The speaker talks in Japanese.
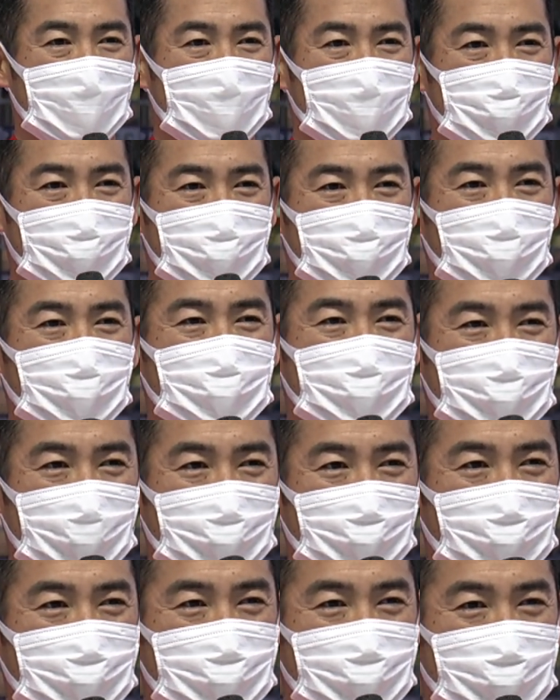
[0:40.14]
そうですね
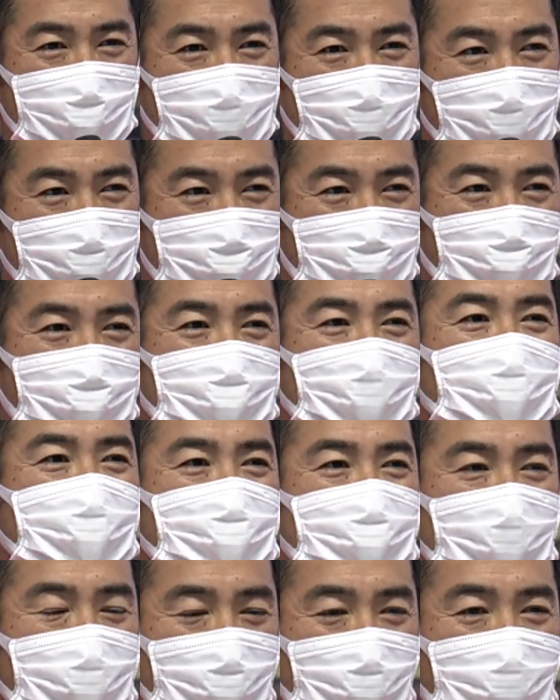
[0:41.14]
どうするかなと思ったんで
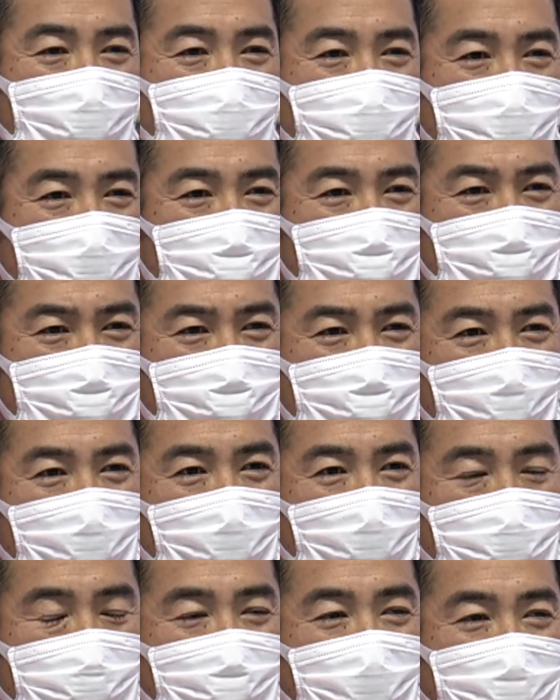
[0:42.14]
すけど山崎君
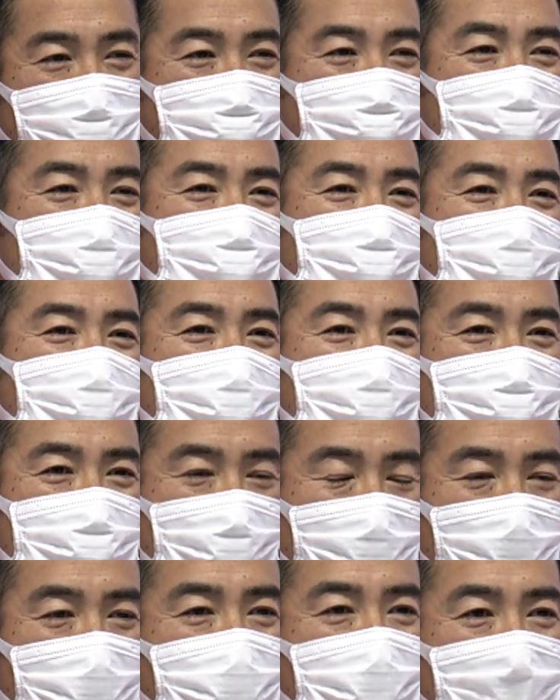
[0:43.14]
が前に踏んでくれたん
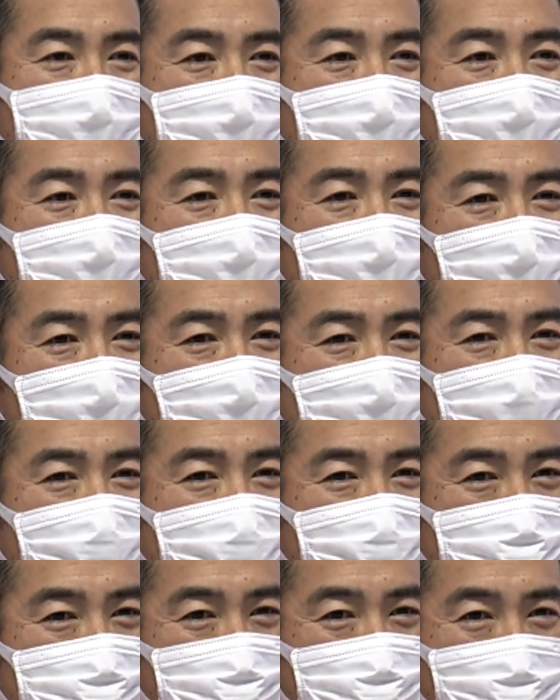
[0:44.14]
で
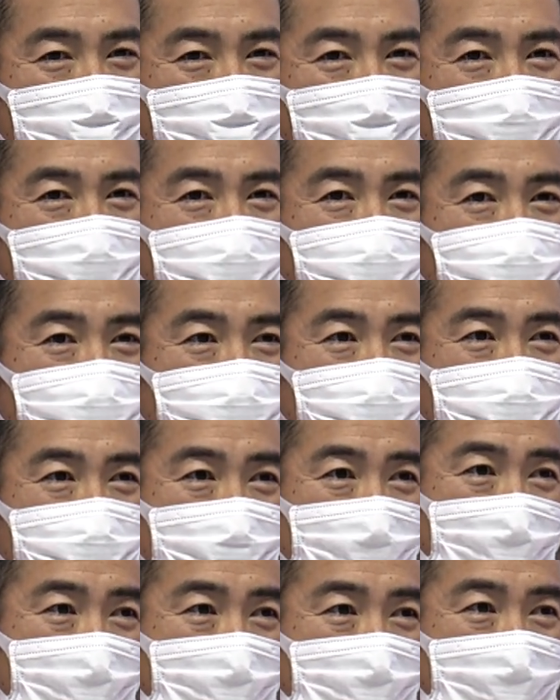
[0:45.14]
あの
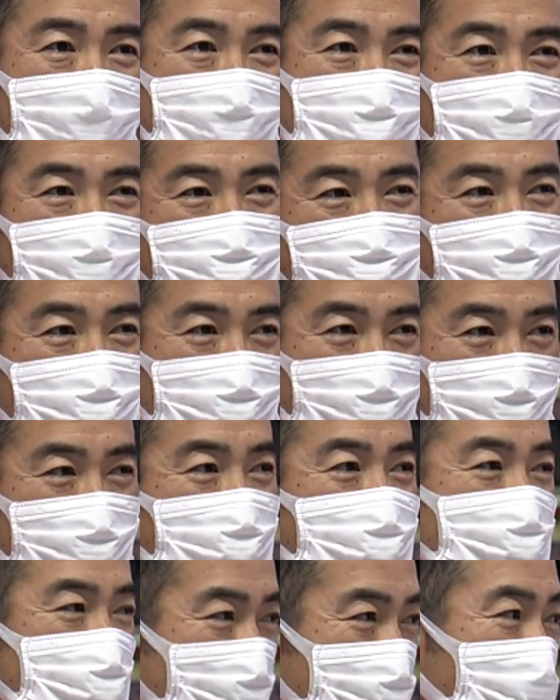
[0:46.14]
チャンスができ
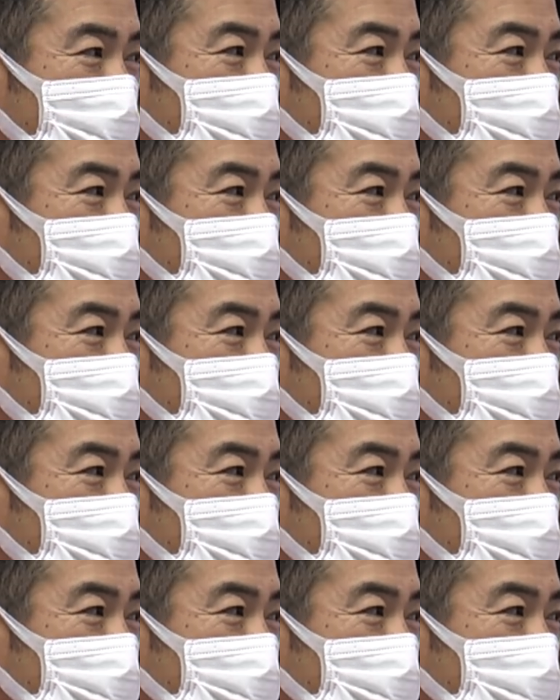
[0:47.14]
ましたね